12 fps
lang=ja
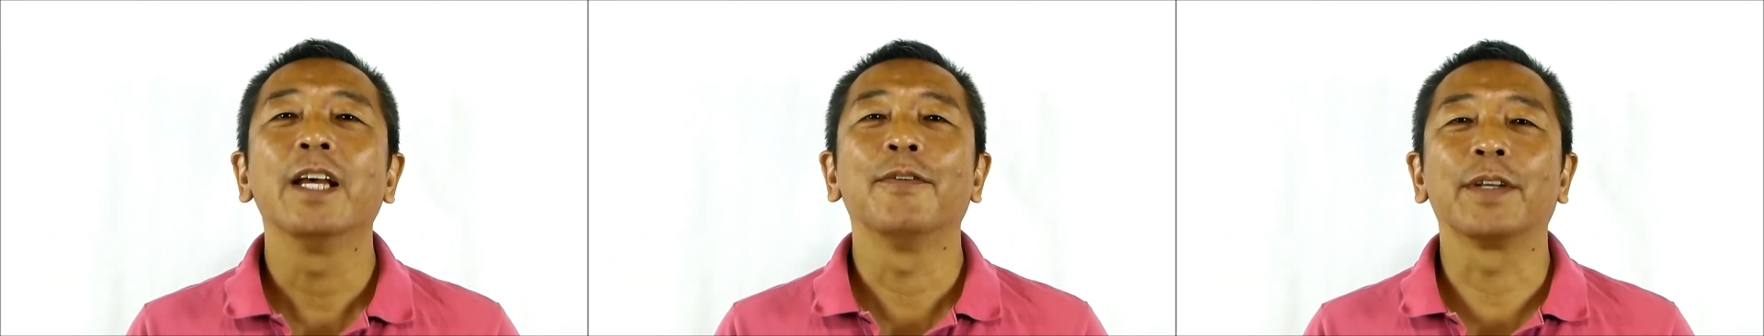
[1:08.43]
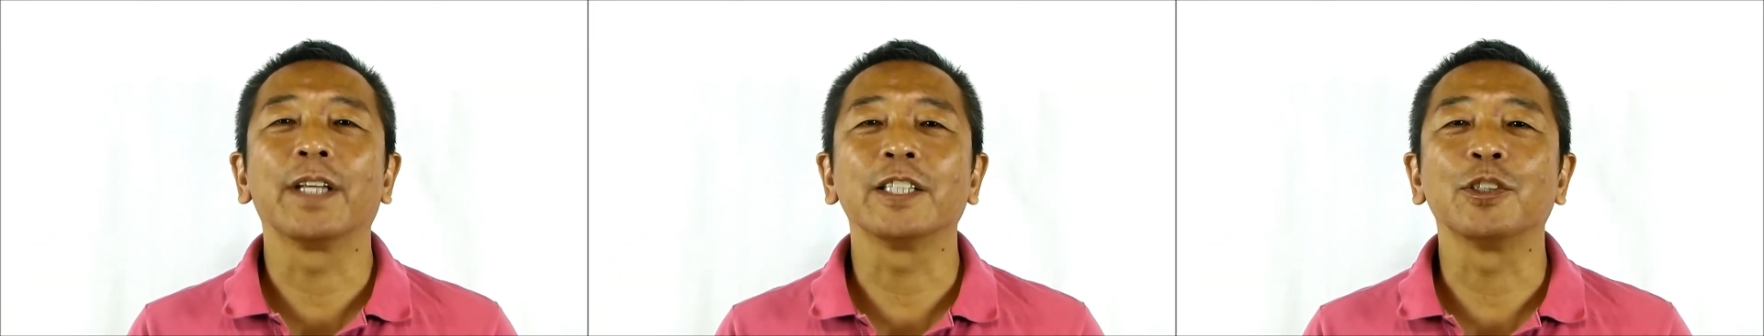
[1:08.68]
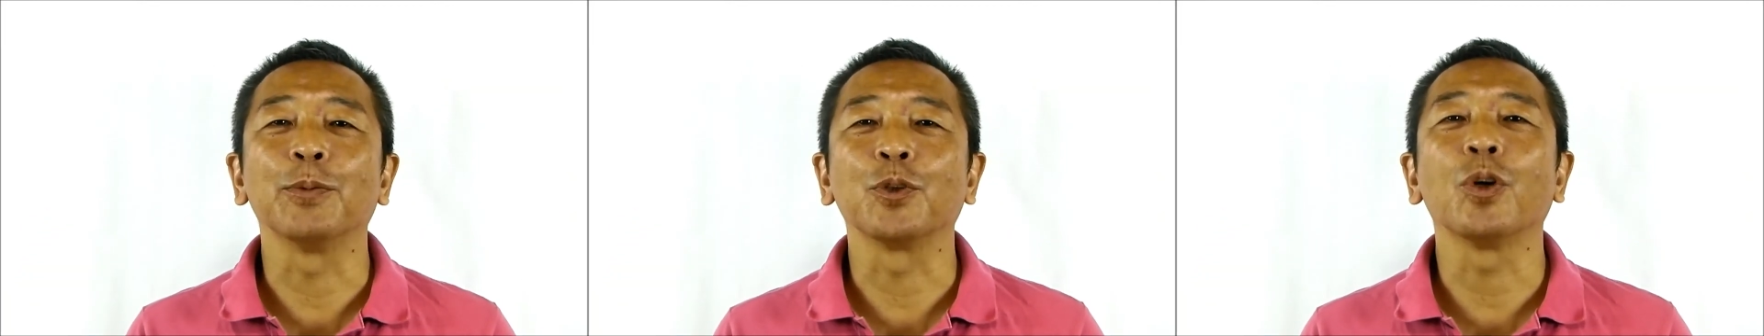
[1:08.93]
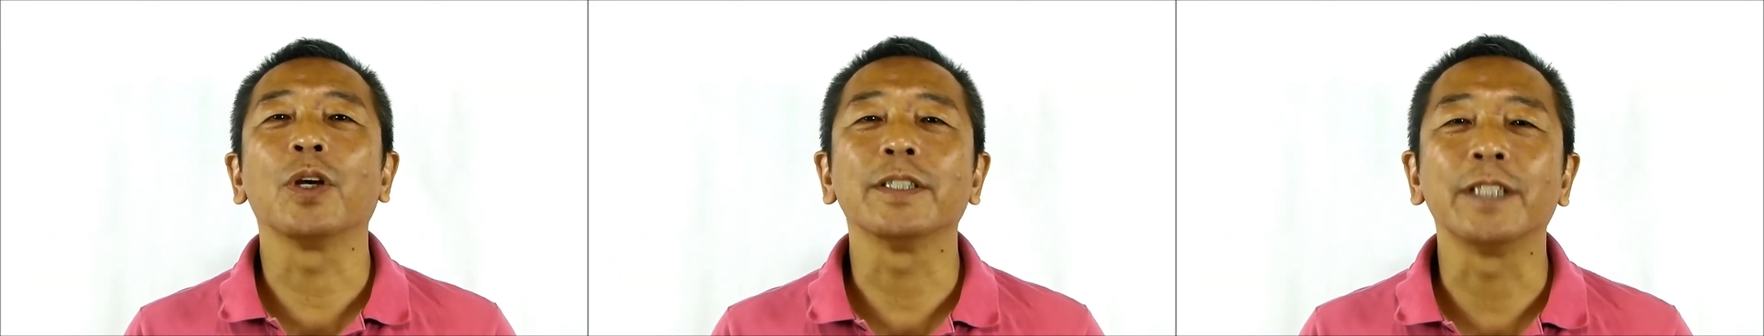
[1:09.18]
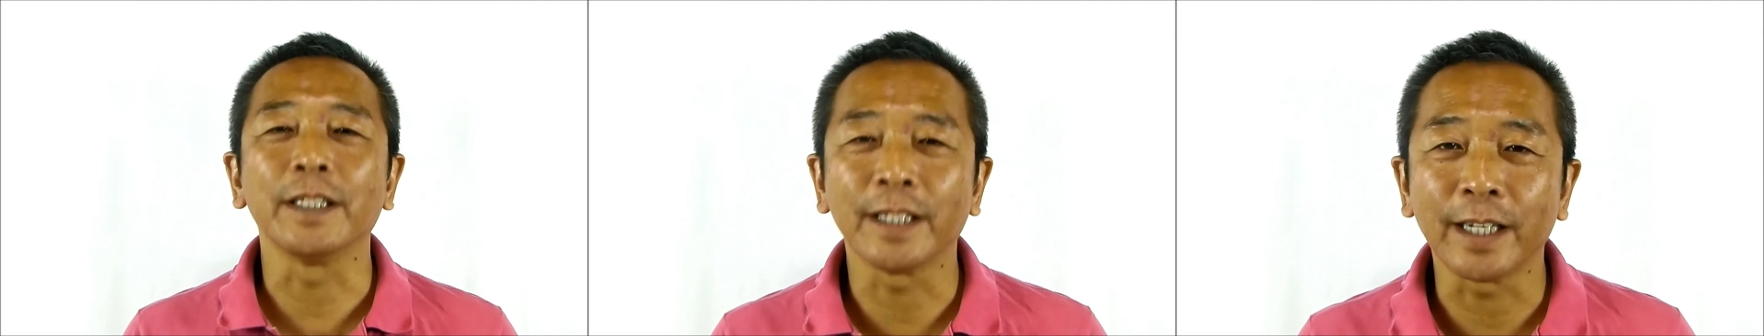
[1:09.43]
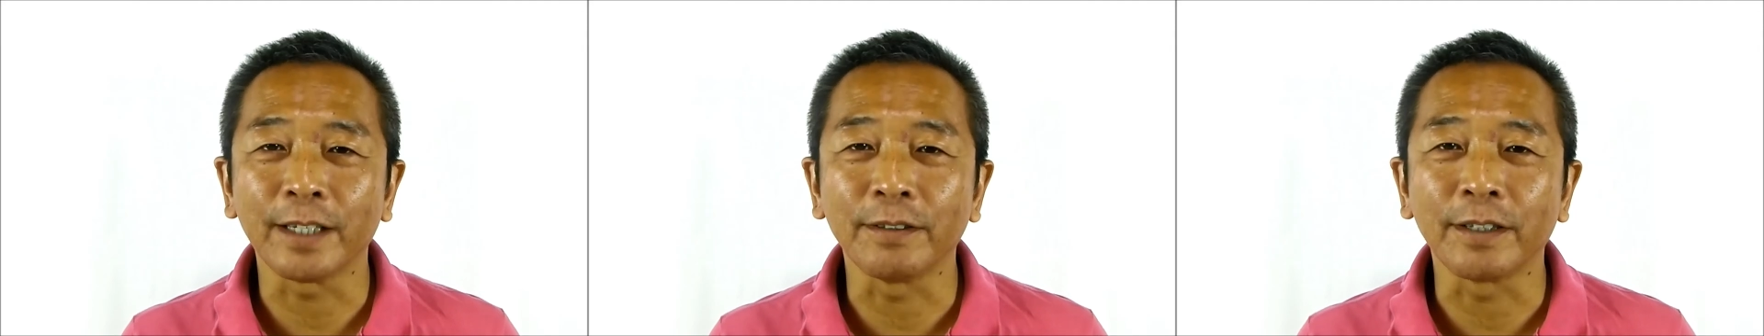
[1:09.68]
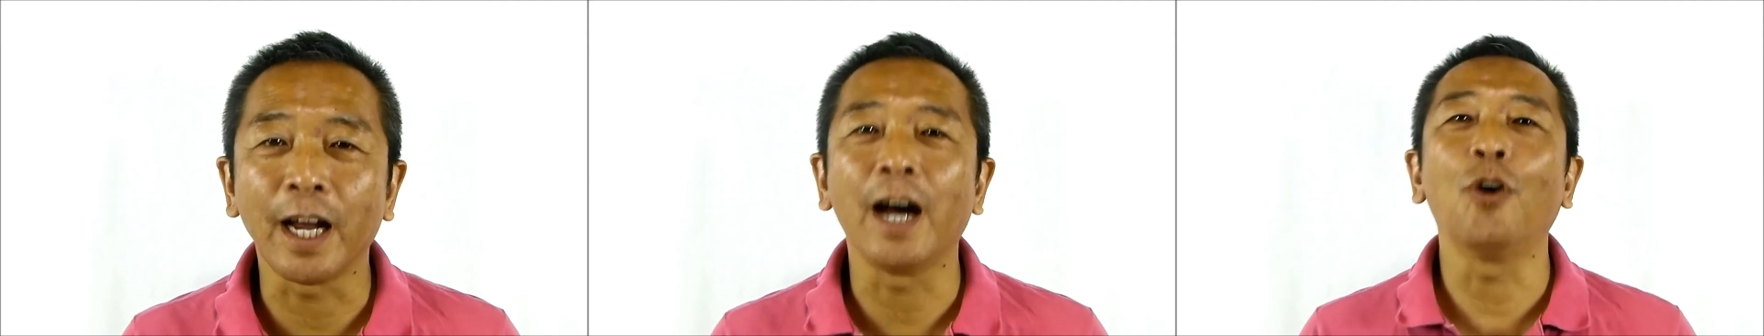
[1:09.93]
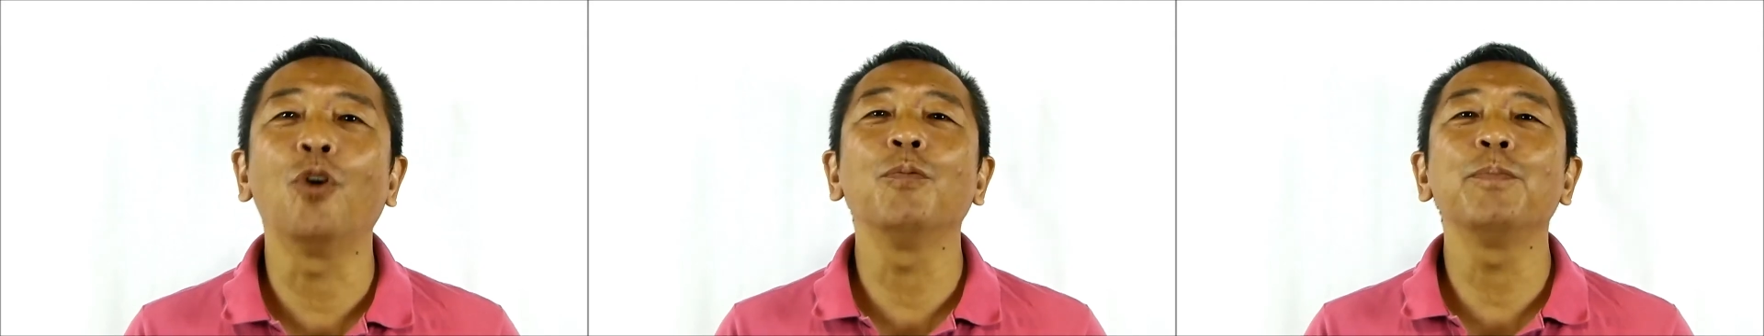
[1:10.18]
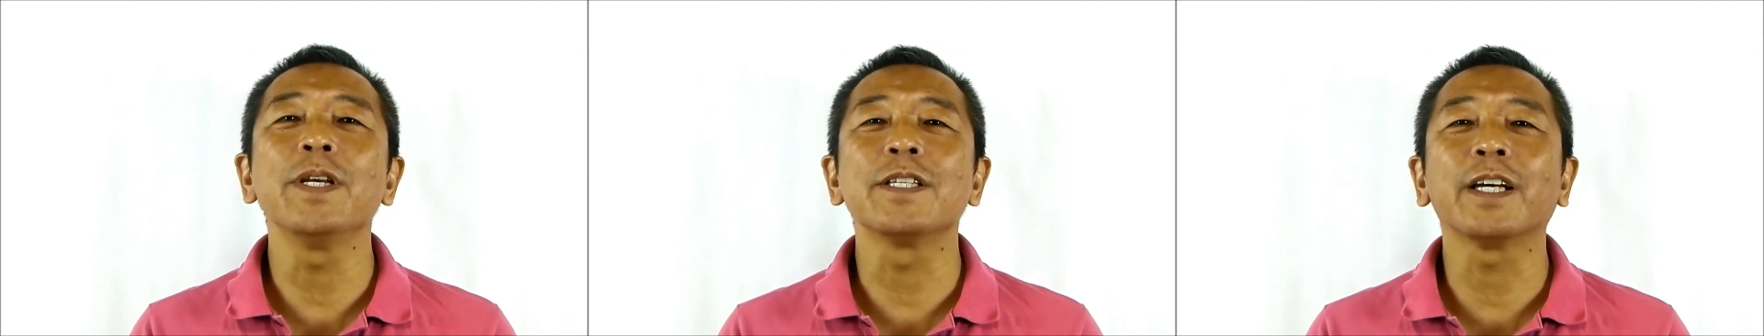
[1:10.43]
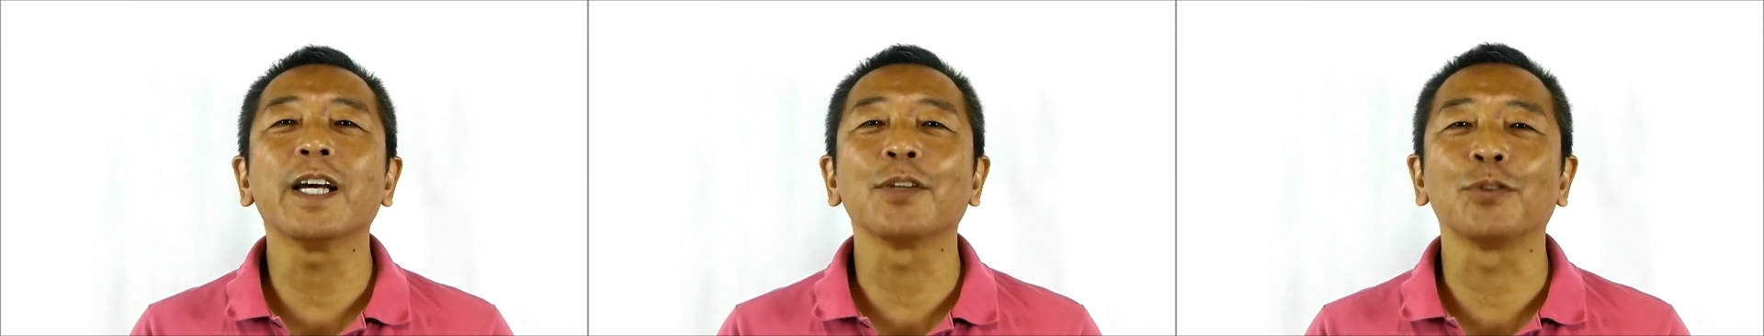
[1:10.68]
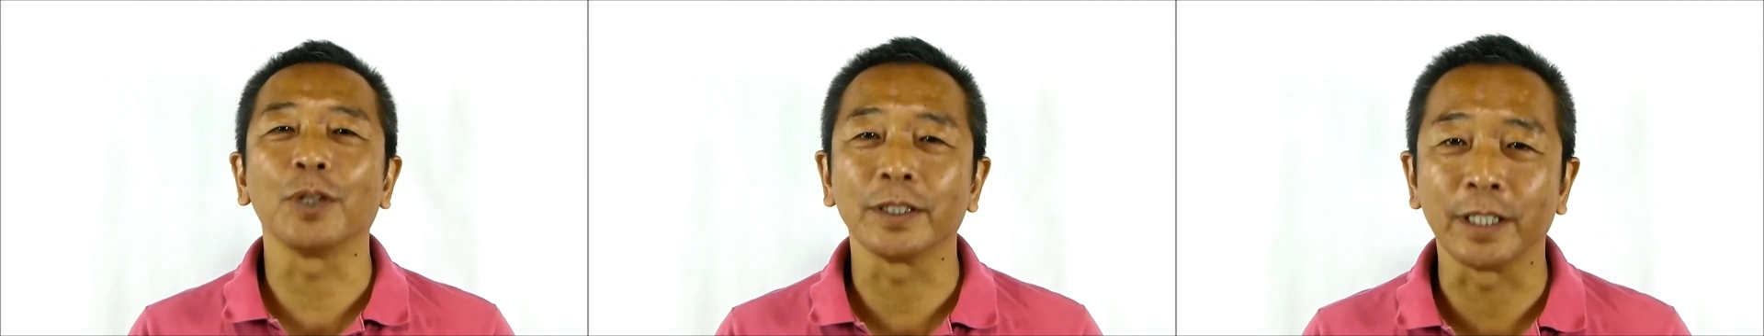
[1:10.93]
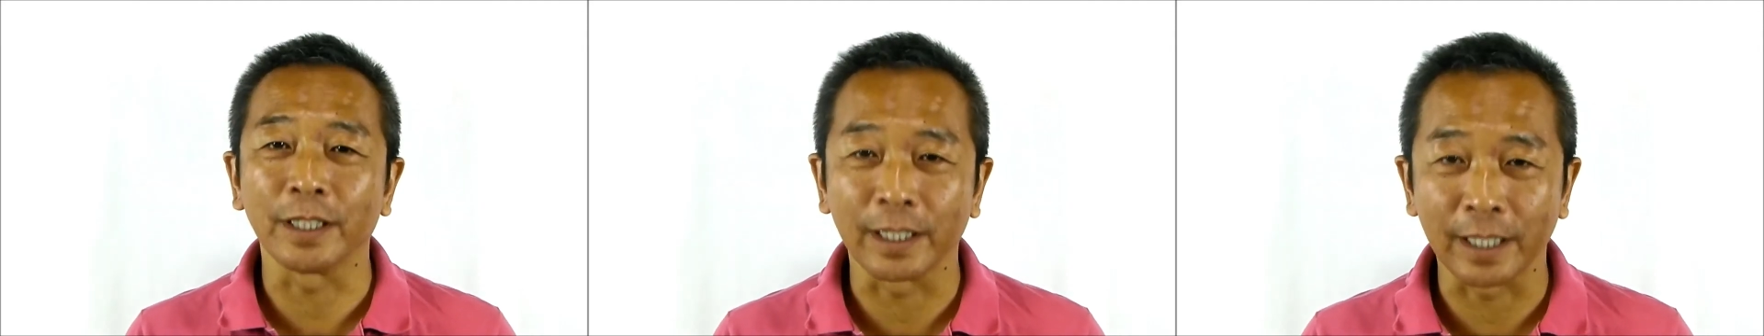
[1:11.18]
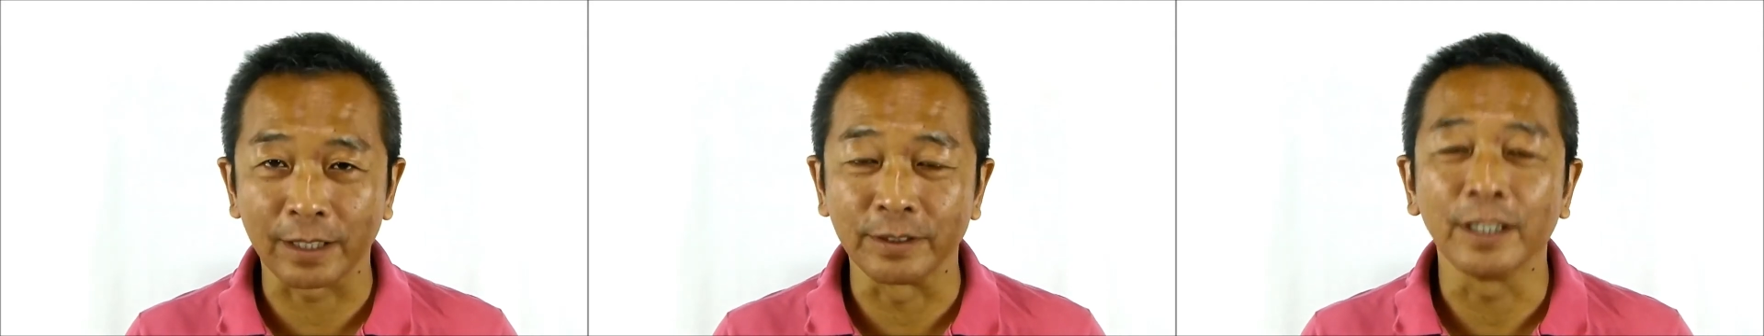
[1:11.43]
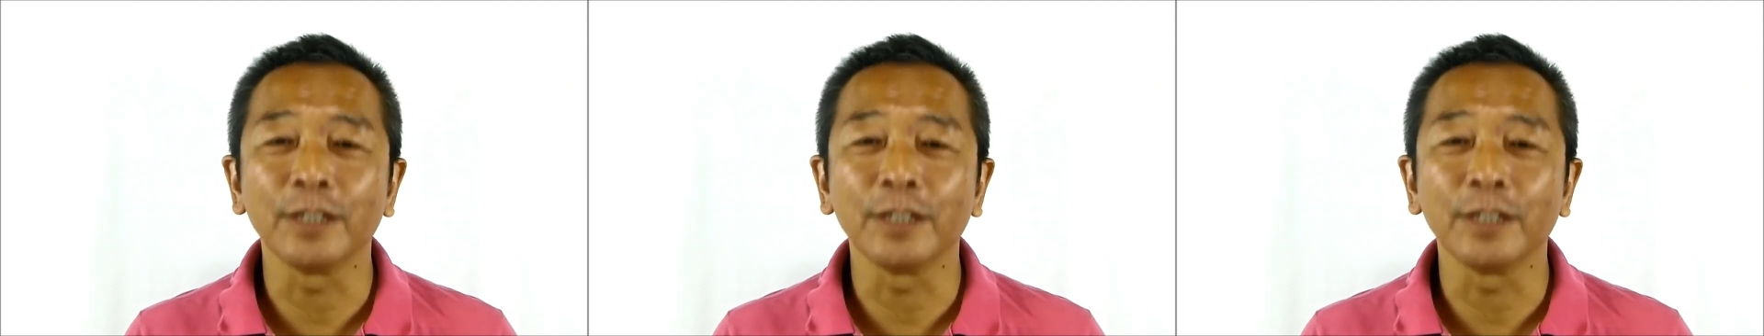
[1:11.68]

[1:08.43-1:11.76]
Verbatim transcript: 私どもに問い合わせいただくか、ホームページから問い合わせいただく、